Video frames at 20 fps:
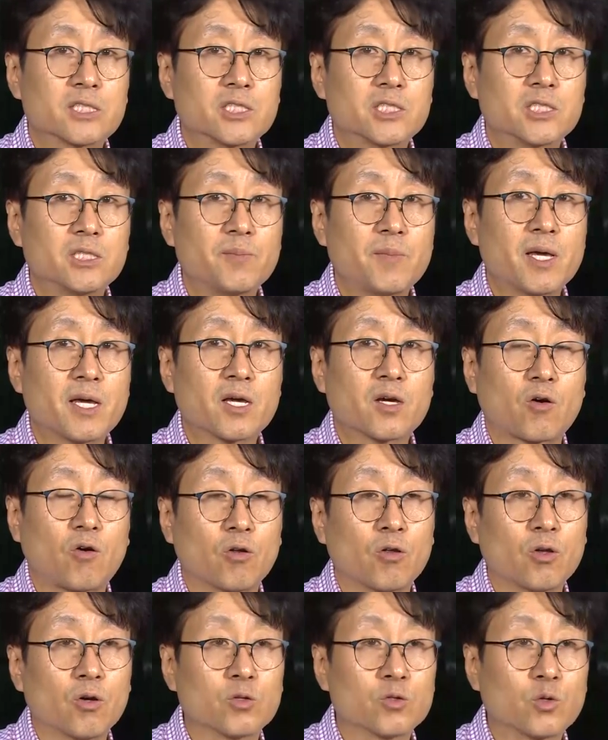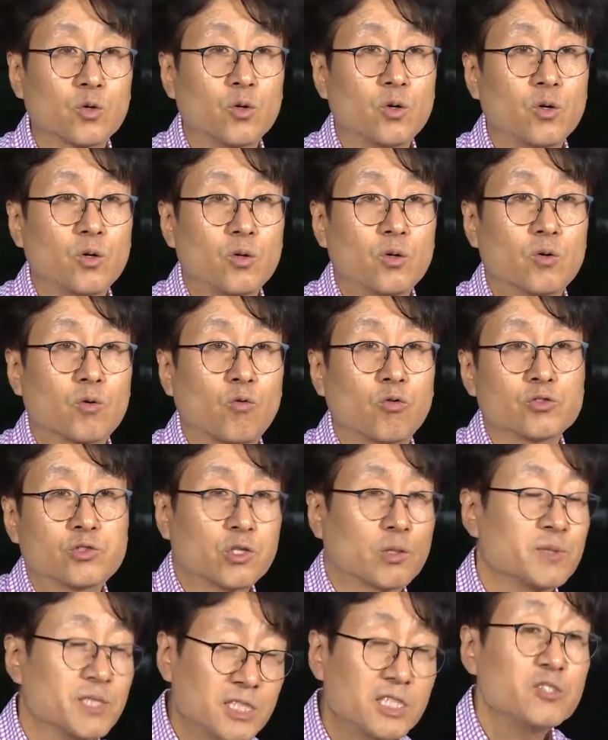치매에 걸려도
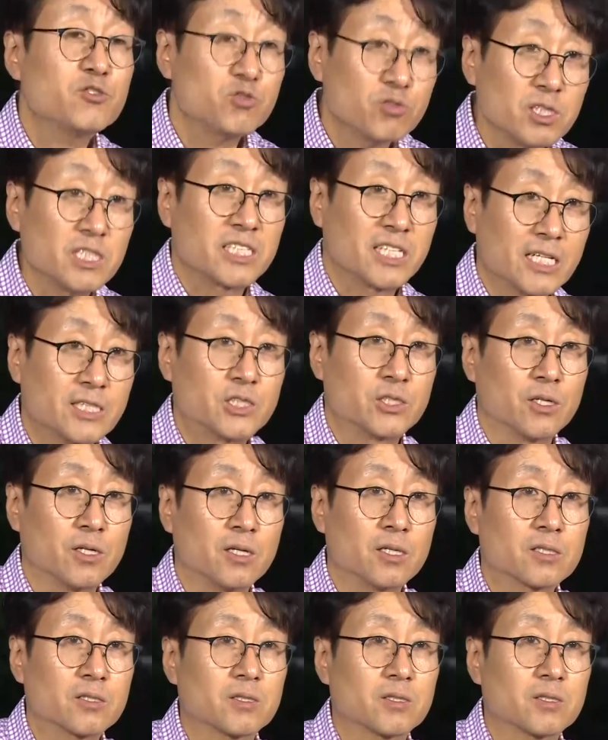고스업은칠 수는 있겠죠.